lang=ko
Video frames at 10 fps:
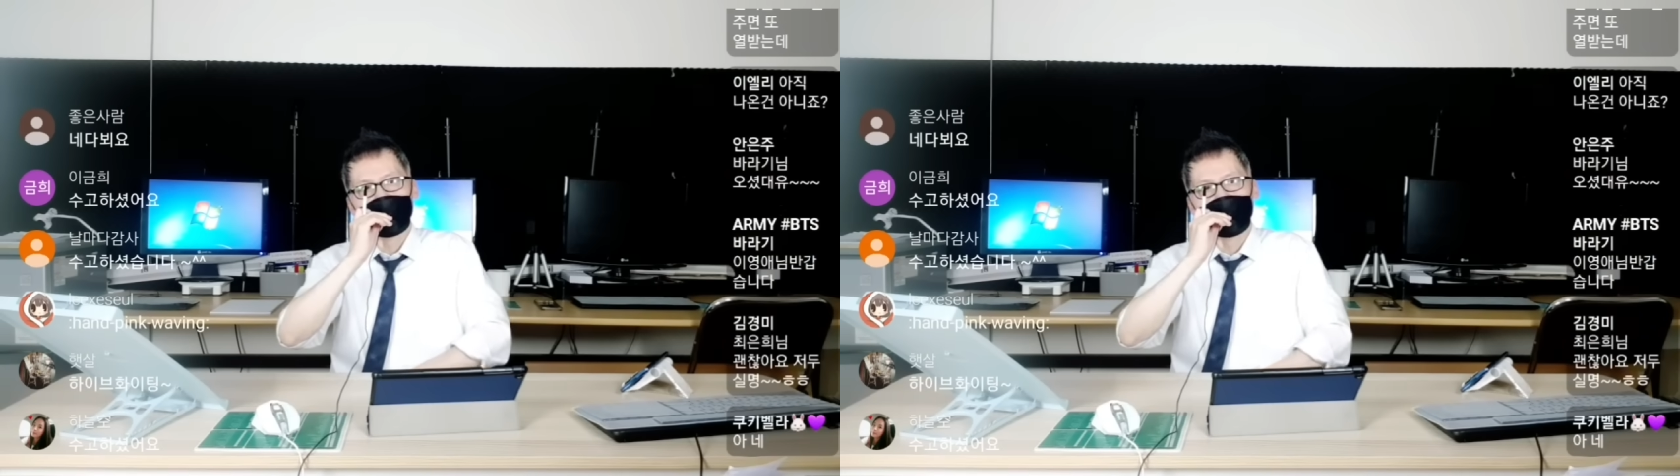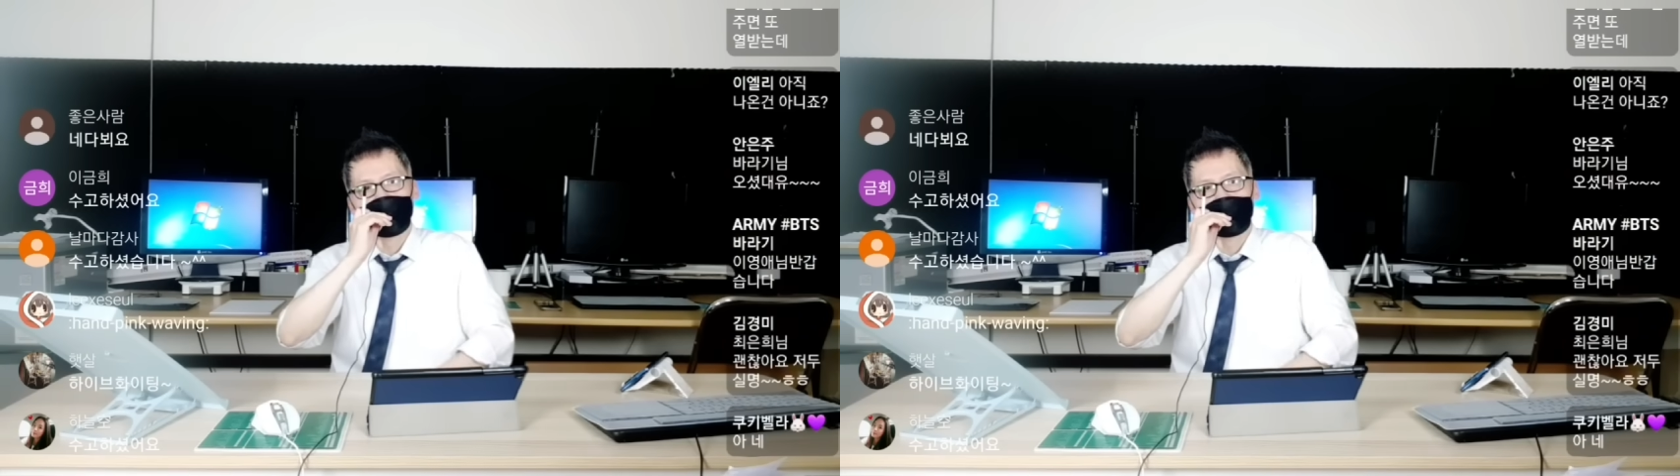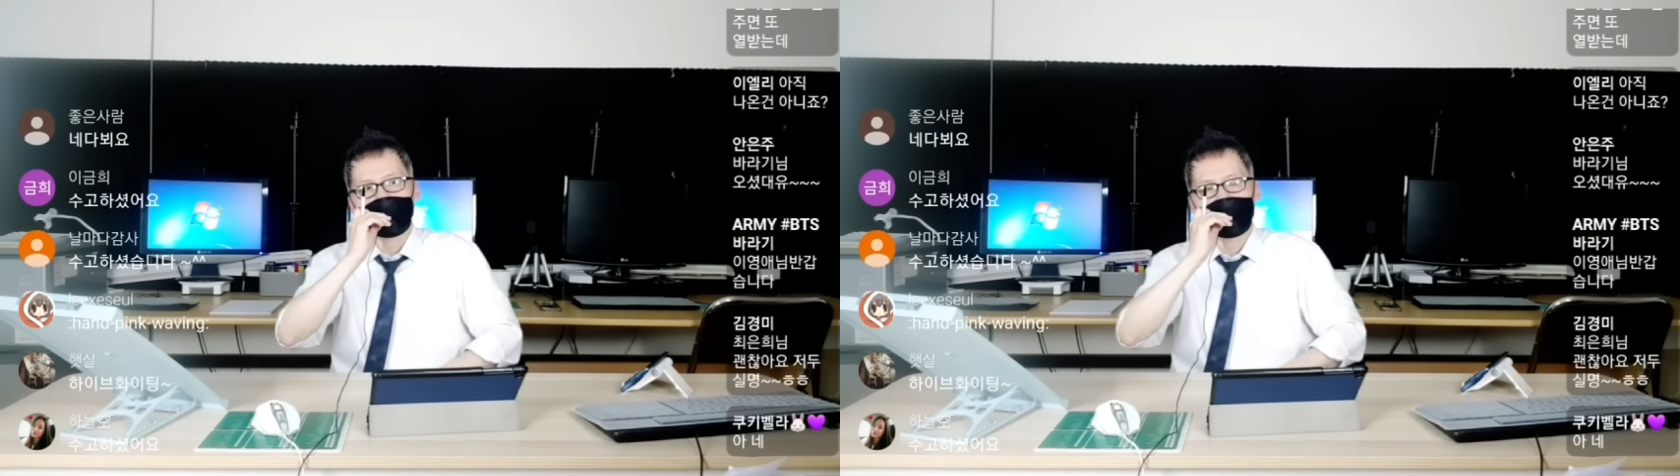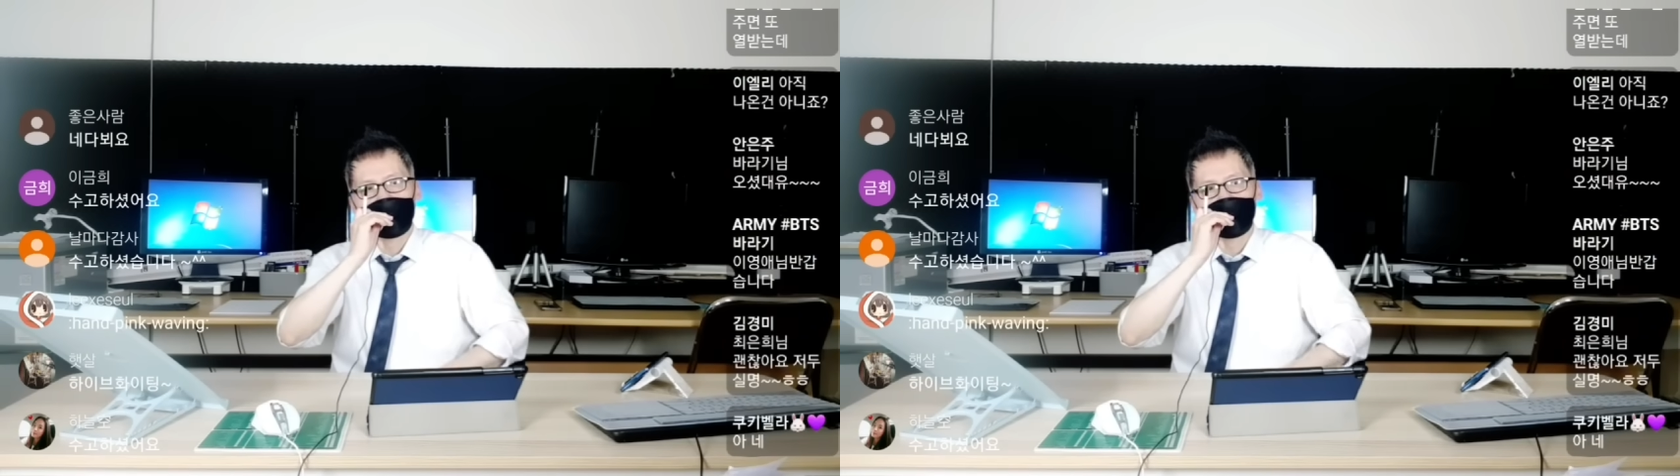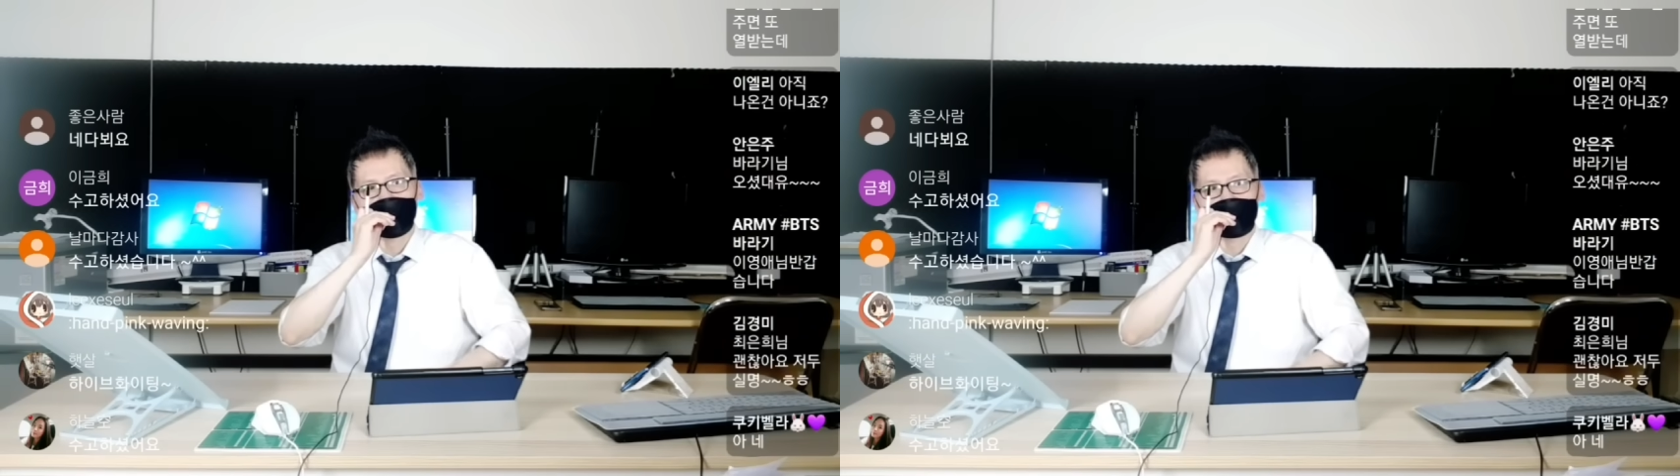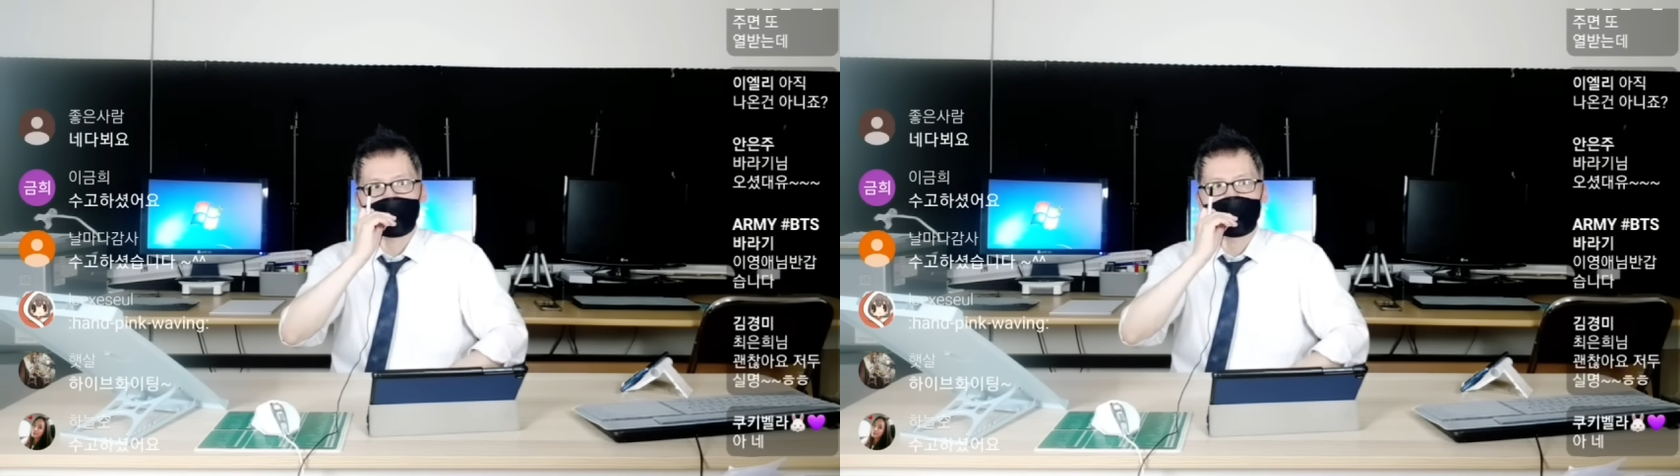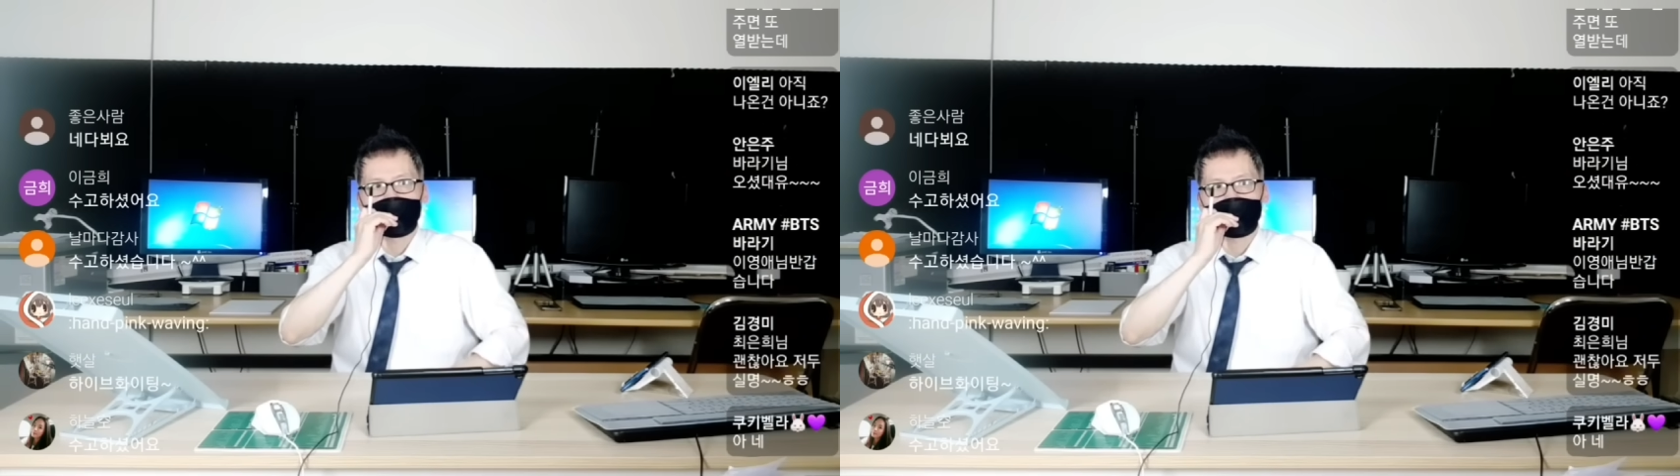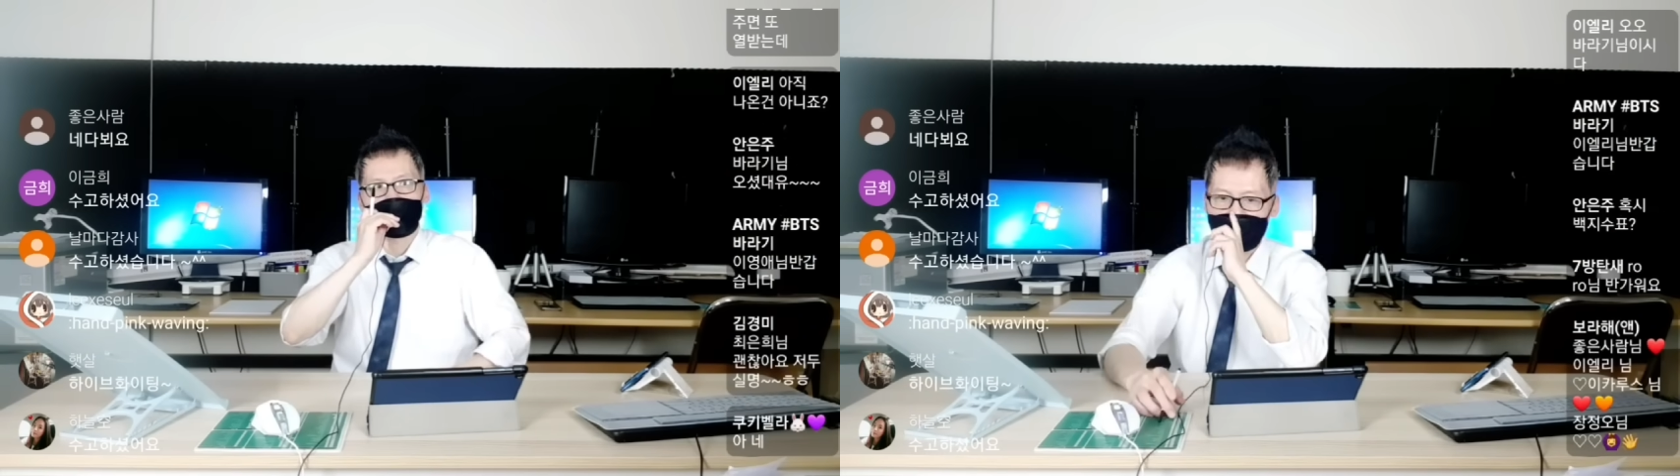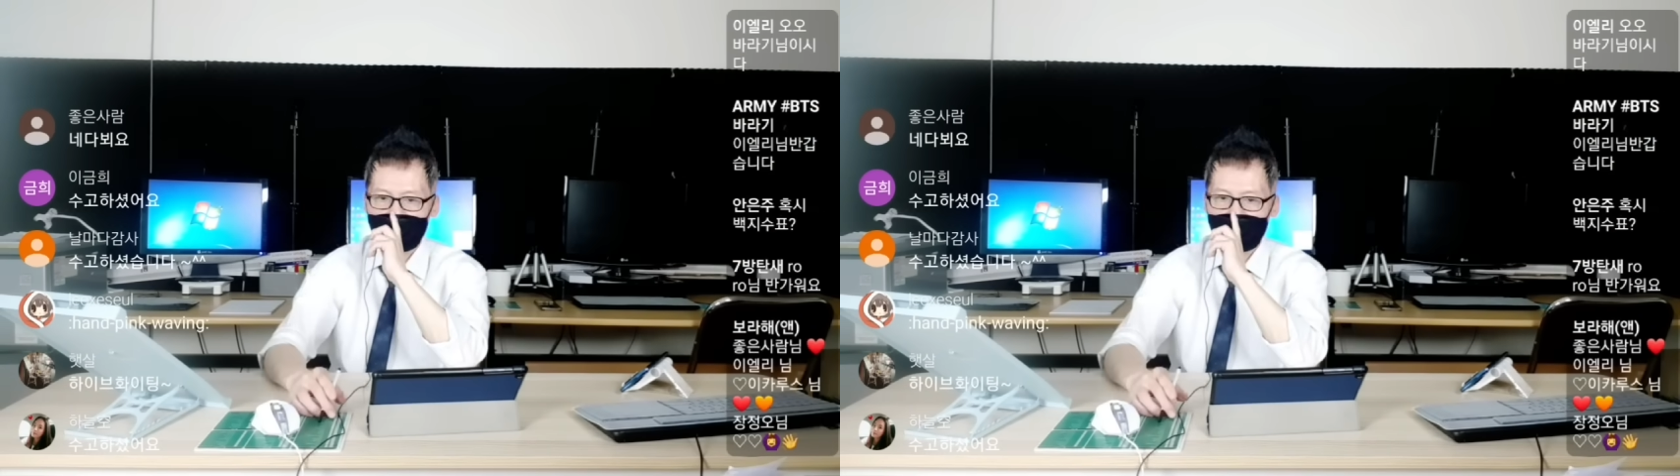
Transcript: 계약 기간 같은 거 발표 안 합니다.